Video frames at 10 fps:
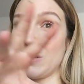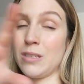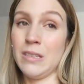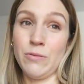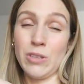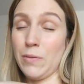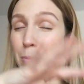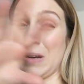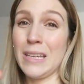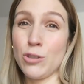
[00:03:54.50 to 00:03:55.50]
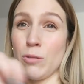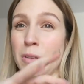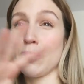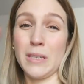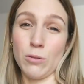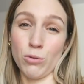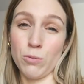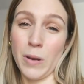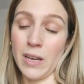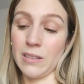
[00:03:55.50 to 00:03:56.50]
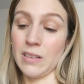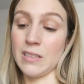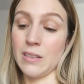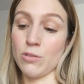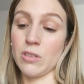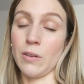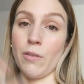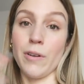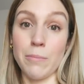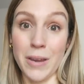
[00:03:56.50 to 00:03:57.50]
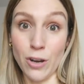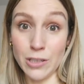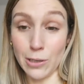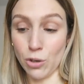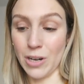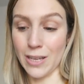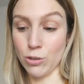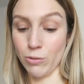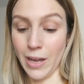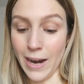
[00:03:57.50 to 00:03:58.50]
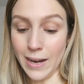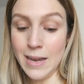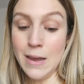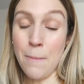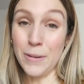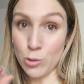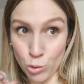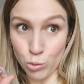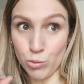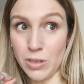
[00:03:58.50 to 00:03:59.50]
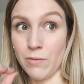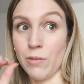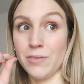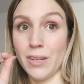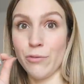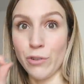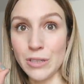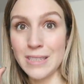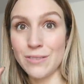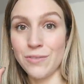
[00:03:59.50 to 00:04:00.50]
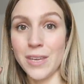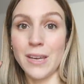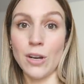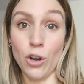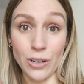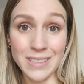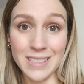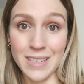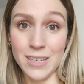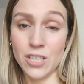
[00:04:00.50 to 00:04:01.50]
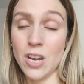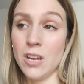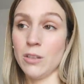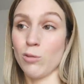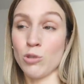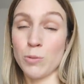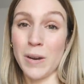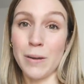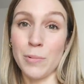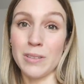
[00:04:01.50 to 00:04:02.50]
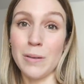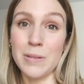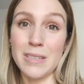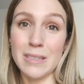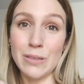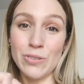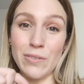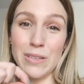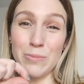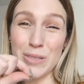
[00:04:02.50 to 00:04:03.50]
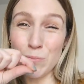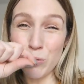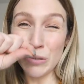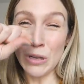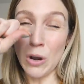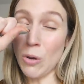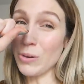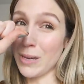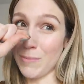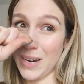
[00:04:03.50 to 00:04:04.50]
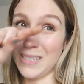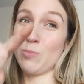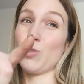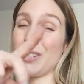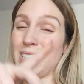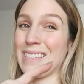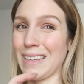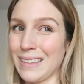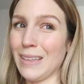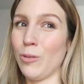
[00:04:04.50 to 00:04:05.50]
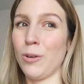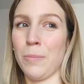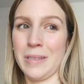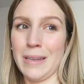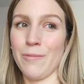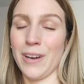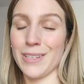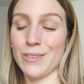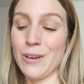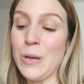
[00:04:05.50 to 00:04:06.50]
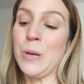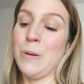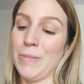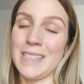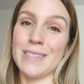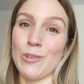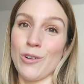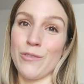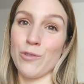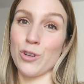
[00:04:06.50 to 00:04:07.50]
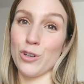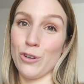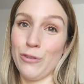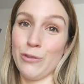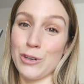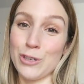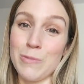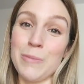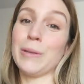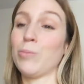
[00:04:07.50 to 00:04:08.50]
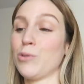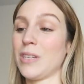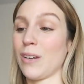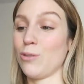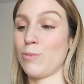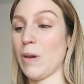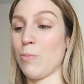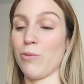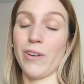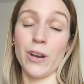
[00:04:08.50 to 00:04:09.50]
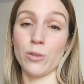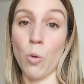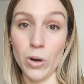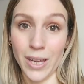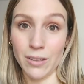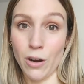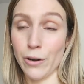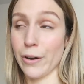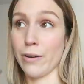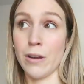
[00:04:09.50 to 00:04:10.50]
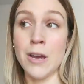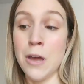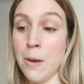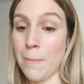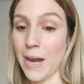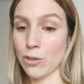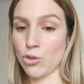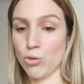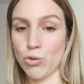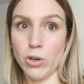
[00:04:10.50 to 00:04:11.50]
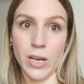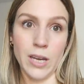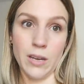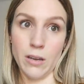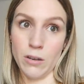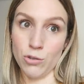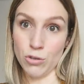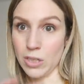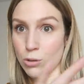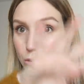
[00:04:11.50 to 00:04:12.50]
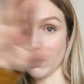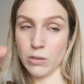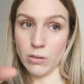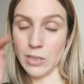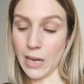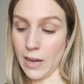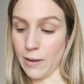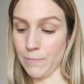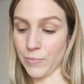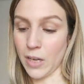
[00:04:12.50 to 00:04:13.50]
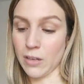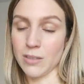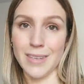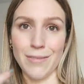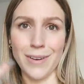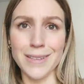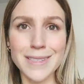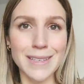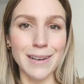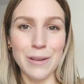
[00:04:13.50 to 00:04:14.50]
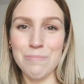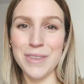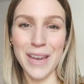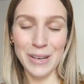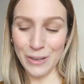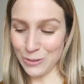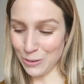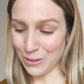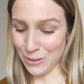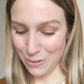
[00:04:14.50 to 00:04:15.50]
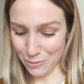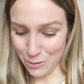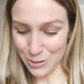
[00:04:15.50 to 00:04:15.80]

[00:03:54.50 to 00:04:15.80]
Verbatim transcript: si vous avez plein de semis qui sont super entassés, en tout cas, ça va faire une meilleure circulation d'air, mais surtout, ça va venir fortifier leurs tiges super important parce que si vous avez des petites pousses longues et minces, moi certains qui ont commencé à me faire ça, ben c'est ça, là il faut que, il faut que je m'y mette plus sérieusement. On peut faire un 3-4 heures euh, par jour et euh, juste être sûr que c'est ça que ça, que ça ventile bien euh, toutes vos